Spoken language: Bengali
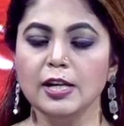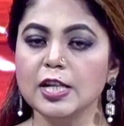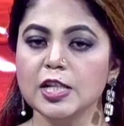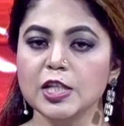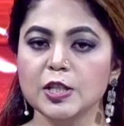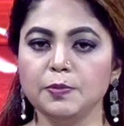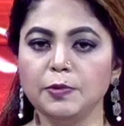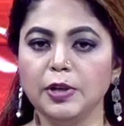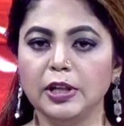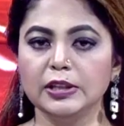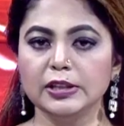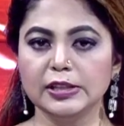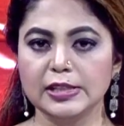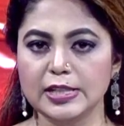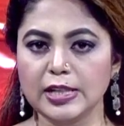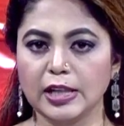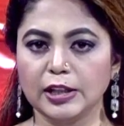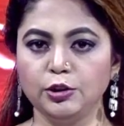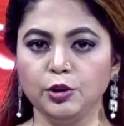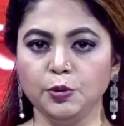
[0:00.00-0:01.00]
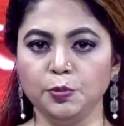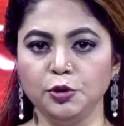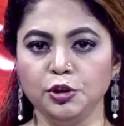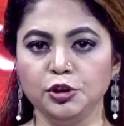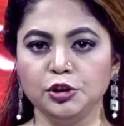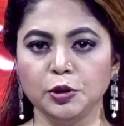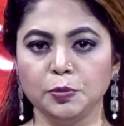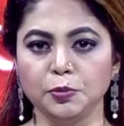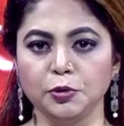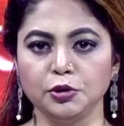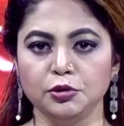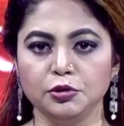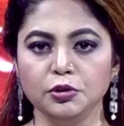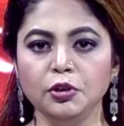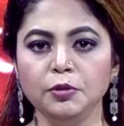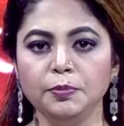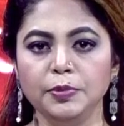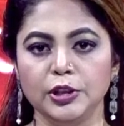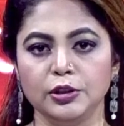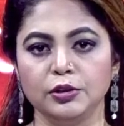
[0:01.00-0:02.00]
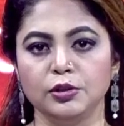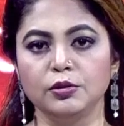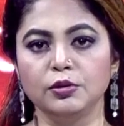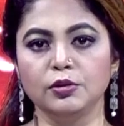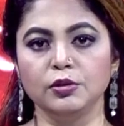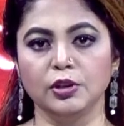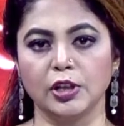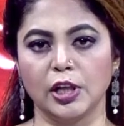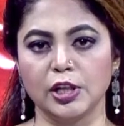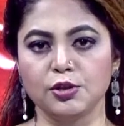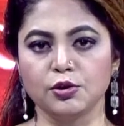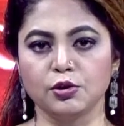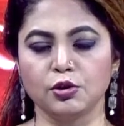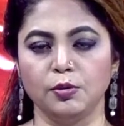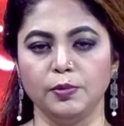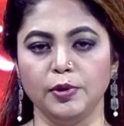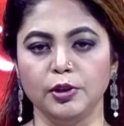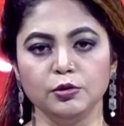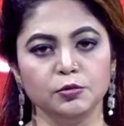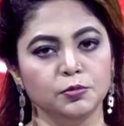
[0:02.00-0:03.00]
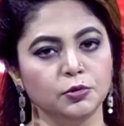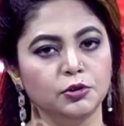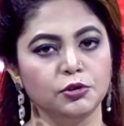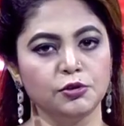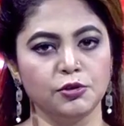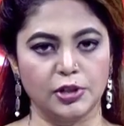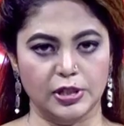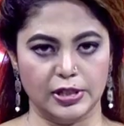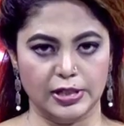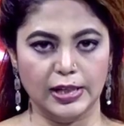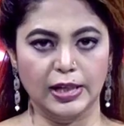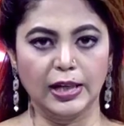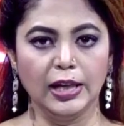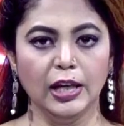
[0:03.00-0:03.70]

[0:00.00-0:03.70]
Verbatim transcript: স্মার্ট জাতীয় পরিচয়পত্র বিতরণ কার্যক্রমের উদ্বোধন শেষে